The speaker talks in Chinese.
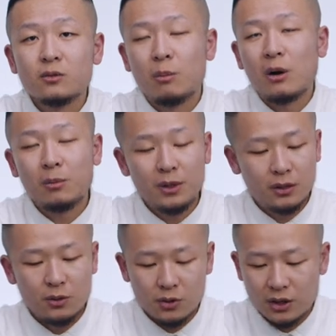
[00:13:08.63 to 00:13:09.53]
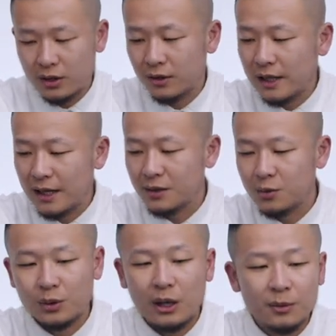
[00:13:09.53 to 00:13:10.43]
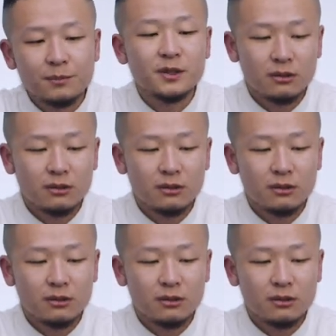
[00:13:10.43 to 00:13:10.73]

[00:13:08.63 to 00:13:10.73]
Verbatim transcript: r e e b i 都是来自于他们